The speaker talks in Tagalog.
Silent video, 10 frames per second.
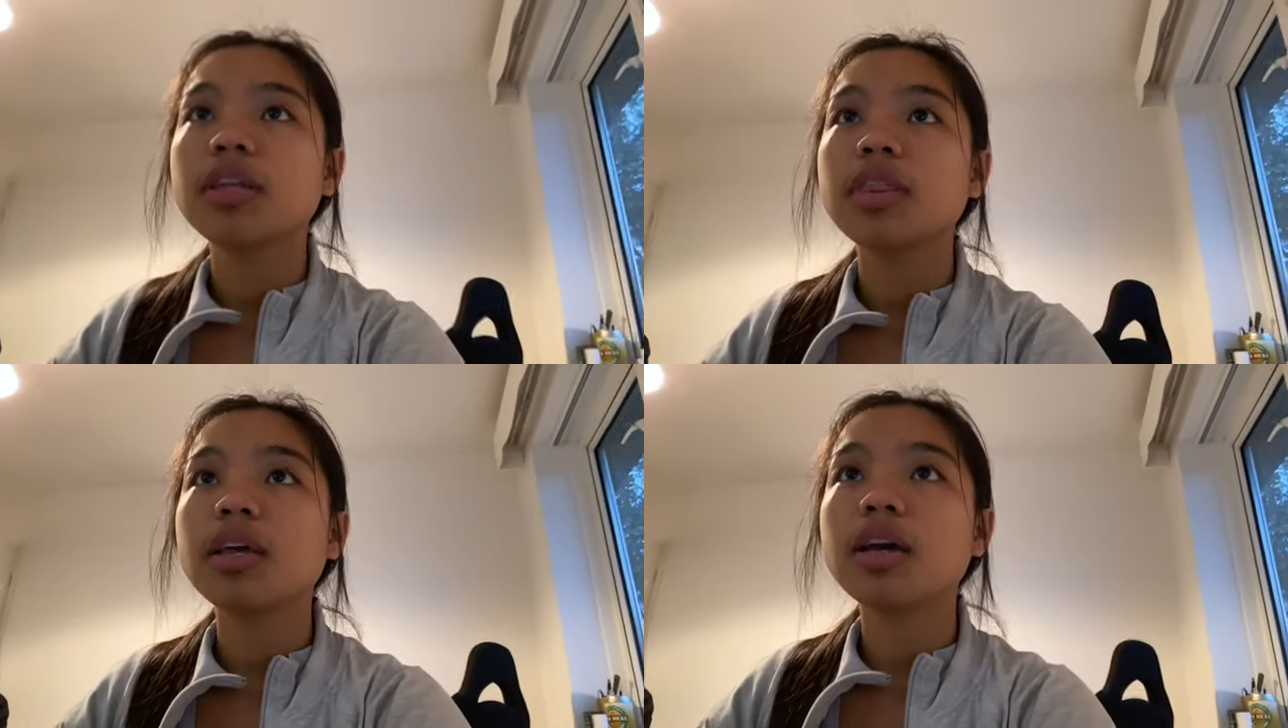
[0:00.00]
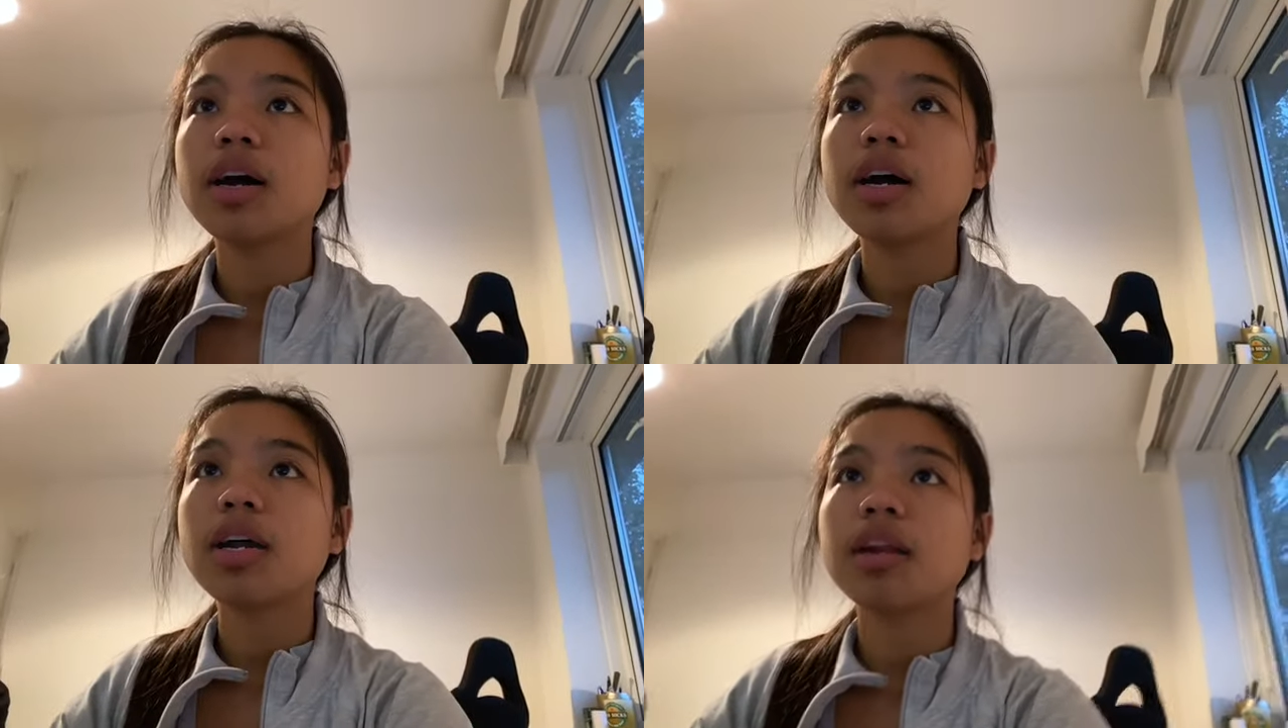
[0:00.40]

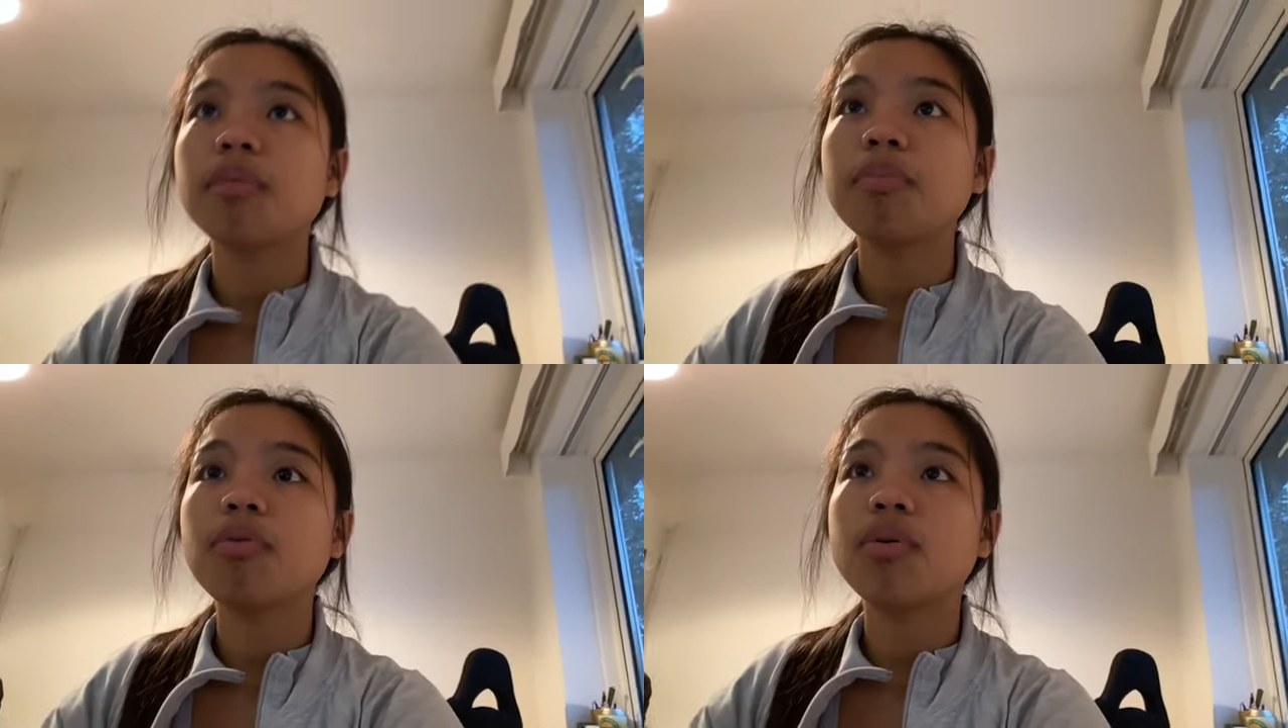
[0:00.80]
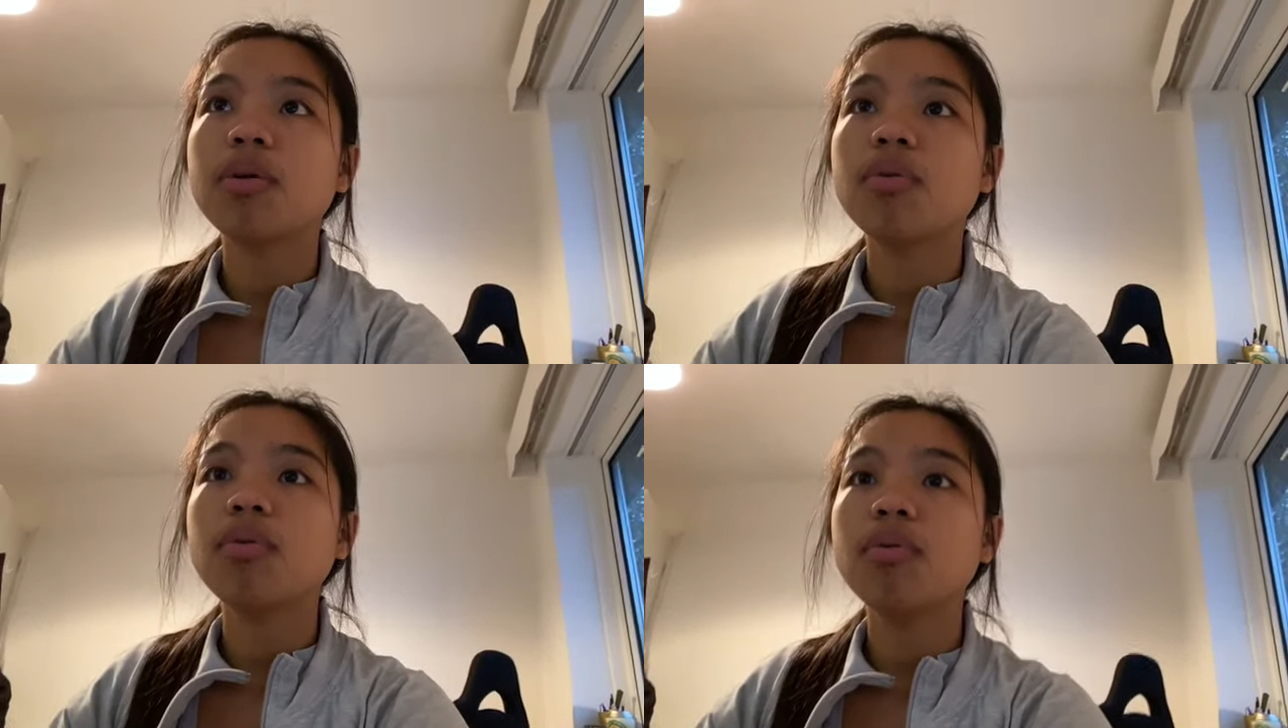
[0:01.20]
nag-aaral po
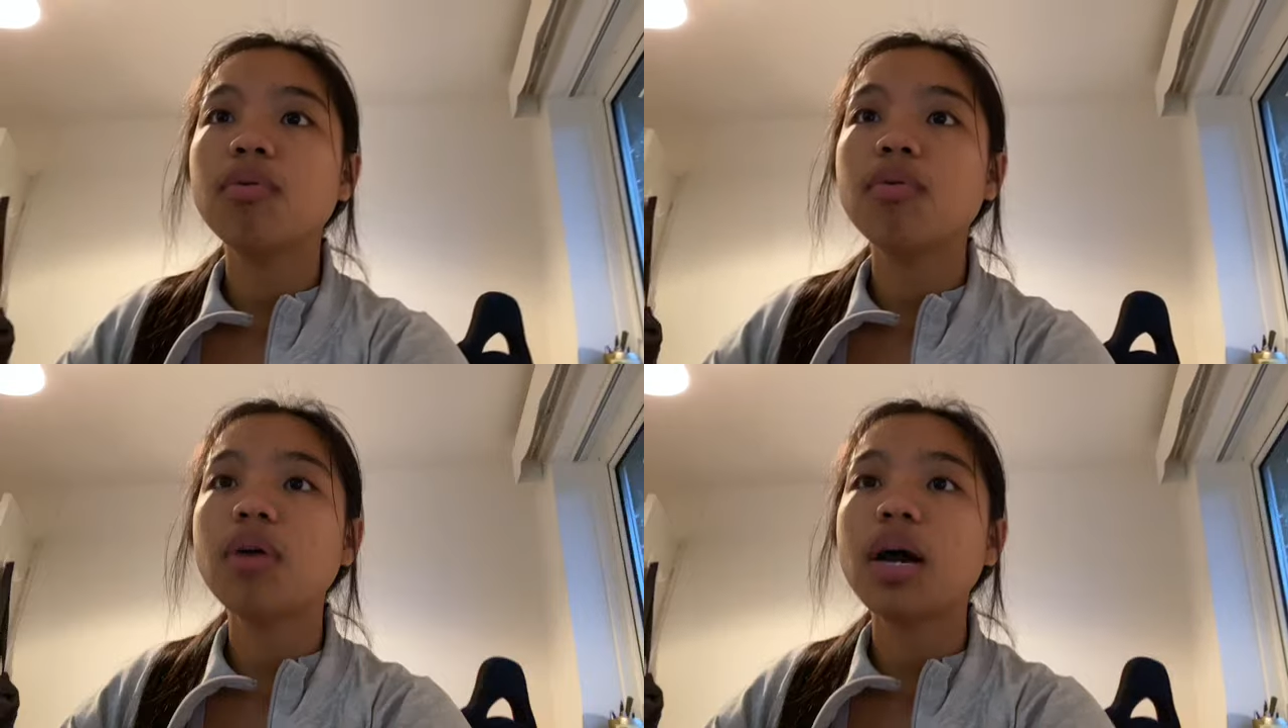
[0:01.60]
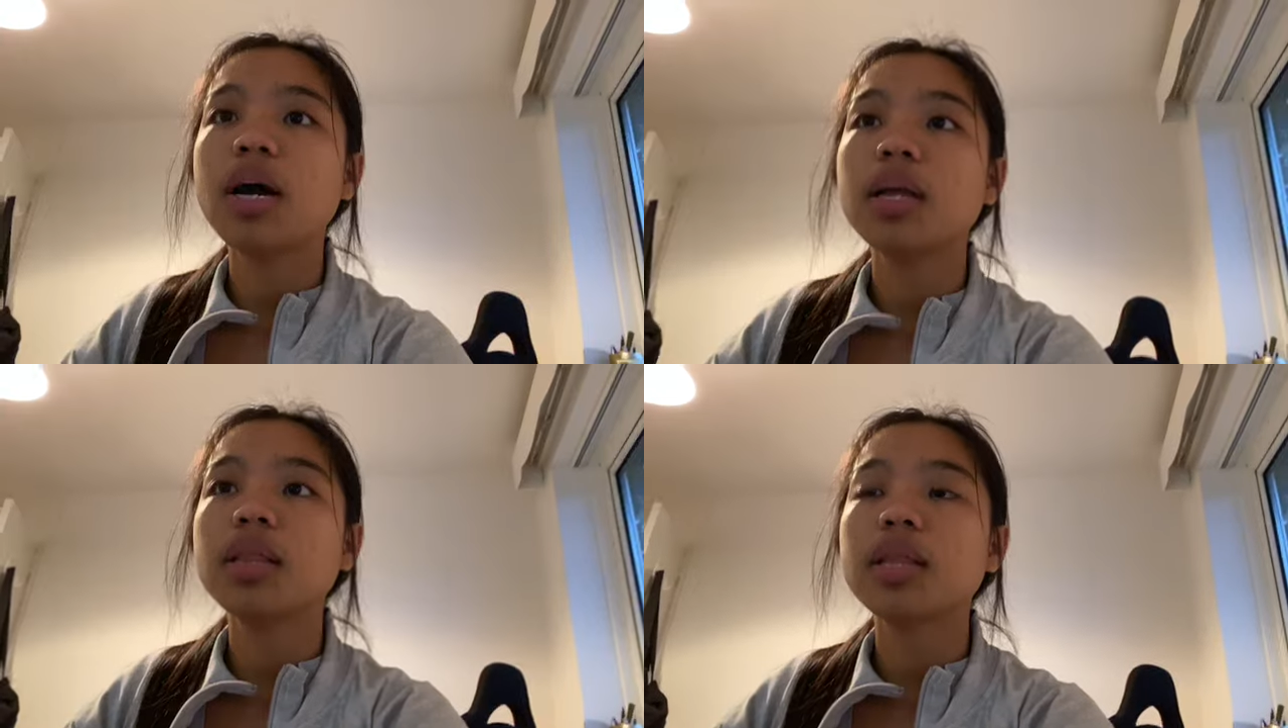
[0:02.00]
ako
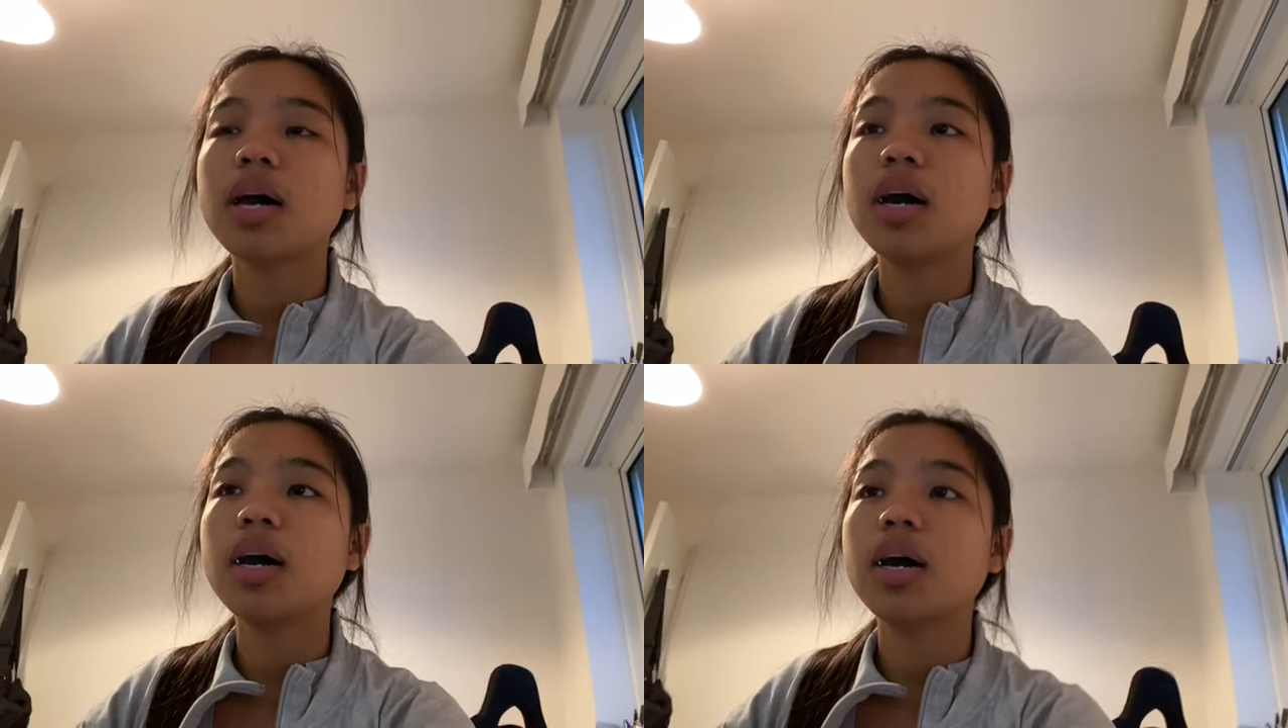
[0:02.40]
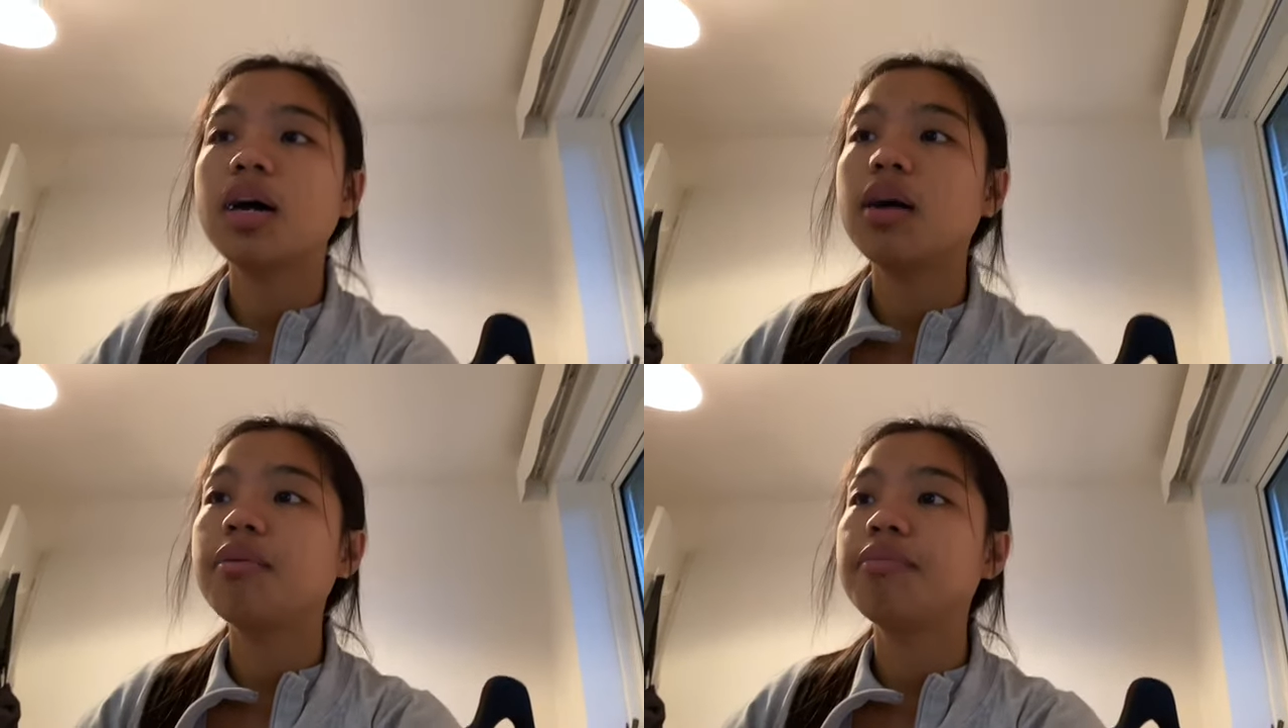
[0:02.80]
at uh,